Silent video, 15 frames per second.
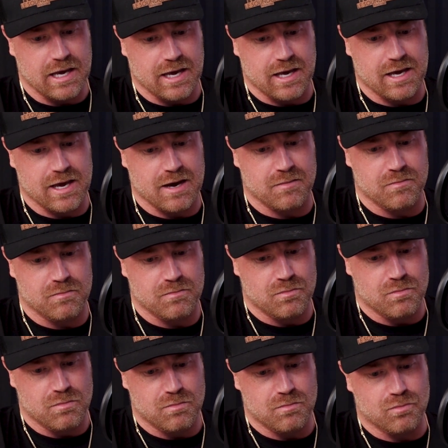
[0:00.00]
Et euh,
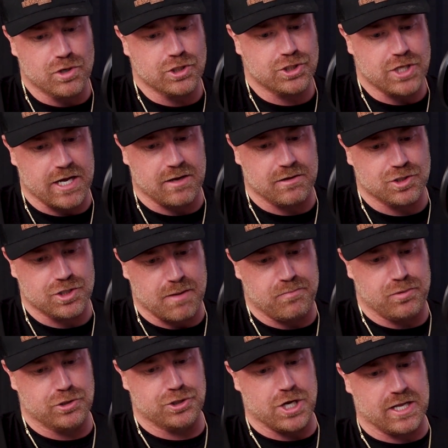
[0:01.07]
moi, j'étais
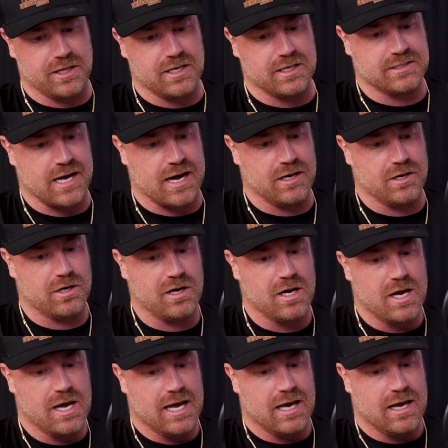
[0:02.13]
plus jeune dans ce temps-là.
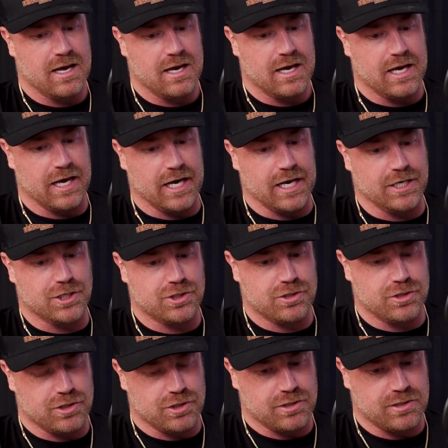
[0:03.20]
Et
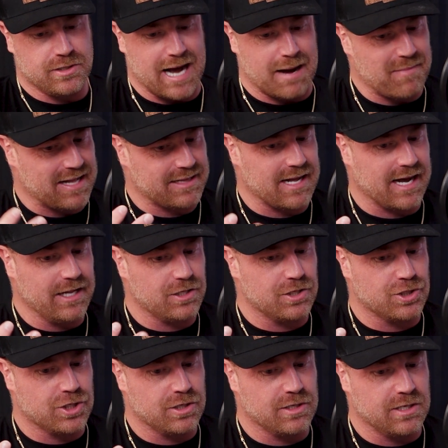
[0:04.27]
dans ma tête,
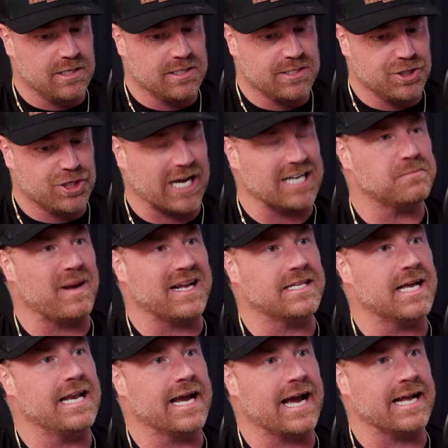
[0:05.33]
je,
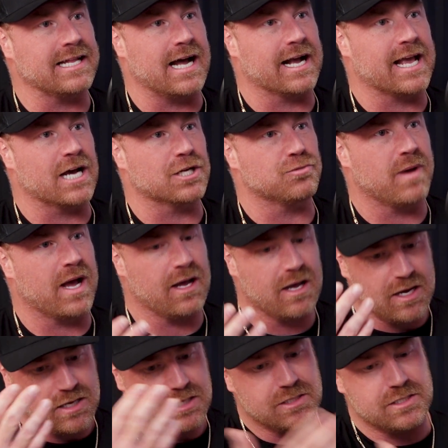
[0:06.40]
respectais les règles d'engagement
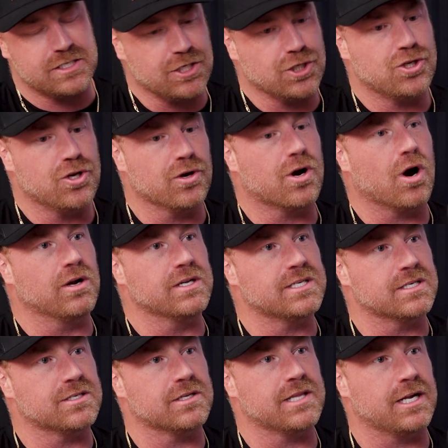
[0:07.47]
si je le collais
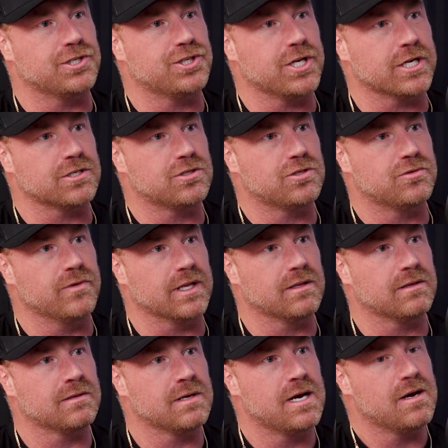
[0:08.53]
ça dans le chest tout de
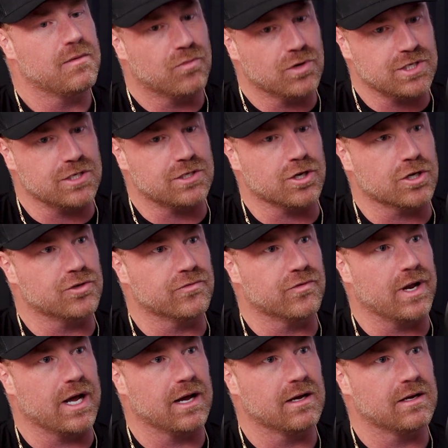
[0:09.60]
suite. Moi, mhm. c'est ce que je
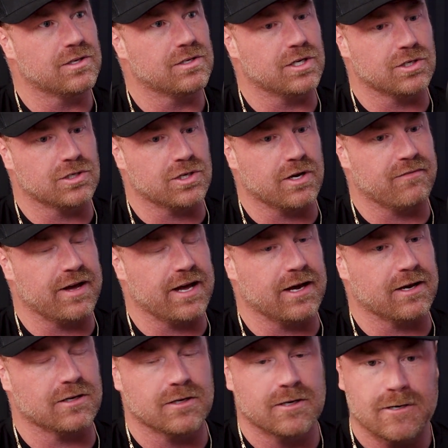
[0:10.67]
voulais. Euh,
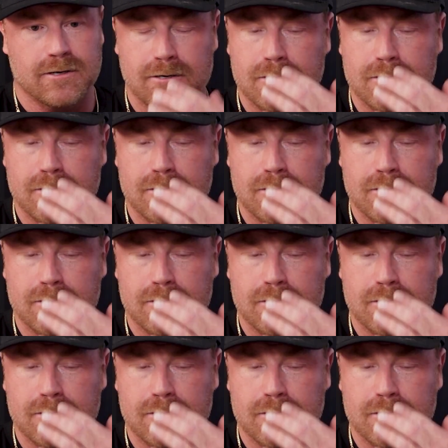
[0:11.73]
j'avais.